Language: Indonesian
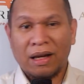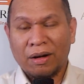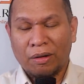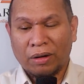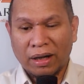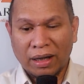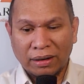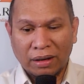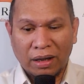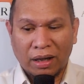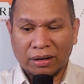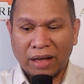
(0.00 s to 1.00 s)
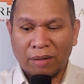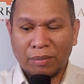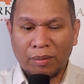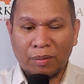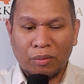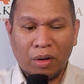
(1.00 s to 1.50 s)
Oke rekan trader tanpa
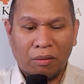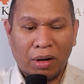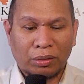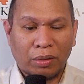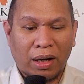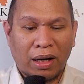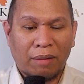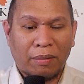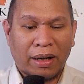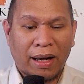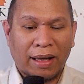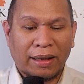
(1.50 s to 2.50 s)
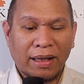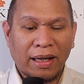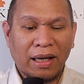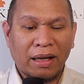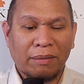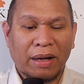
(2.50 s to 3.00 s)
membuang waktu yang lama
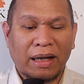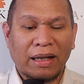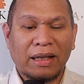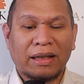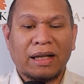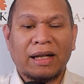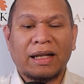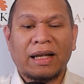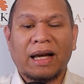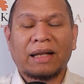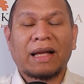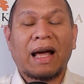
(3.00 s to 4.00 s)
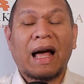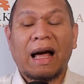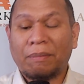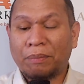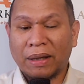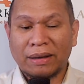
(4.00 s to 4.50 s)
lagi mari kita lihat
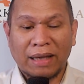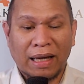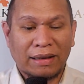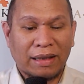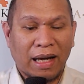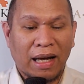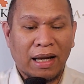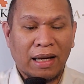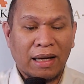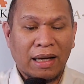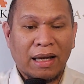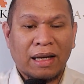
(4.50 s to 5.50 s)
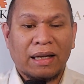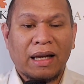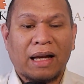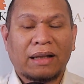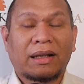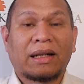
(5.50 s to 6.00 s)
apa saja
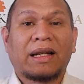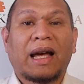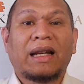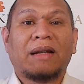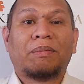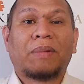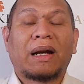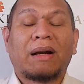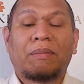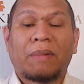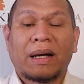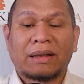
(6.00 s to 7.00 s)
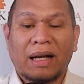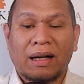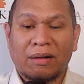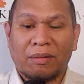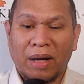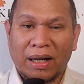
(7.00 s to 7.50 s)
yang terjadi pada
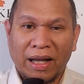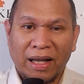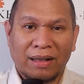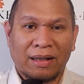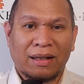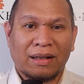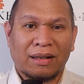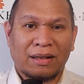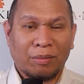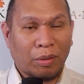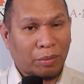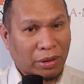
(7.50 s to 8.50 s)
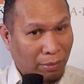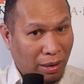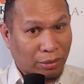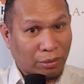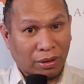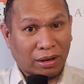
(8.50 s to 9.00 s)
pasar kemarin sebelum kita
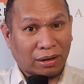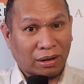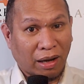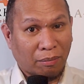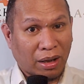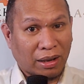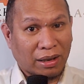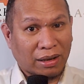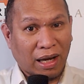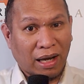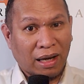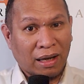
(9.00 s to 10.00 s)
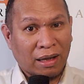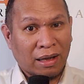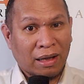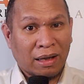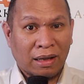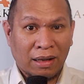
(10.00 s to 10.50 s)
masuk di tema kita
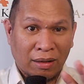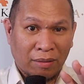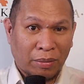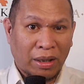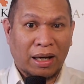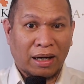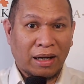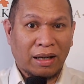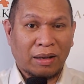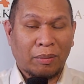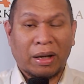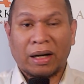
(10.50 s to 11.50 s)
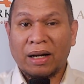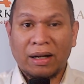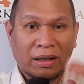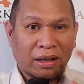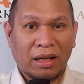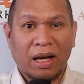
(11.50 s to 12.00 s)
pada hari ini tema harian
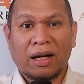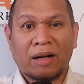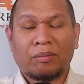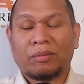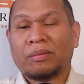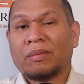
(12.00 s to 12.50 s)
dan kita akan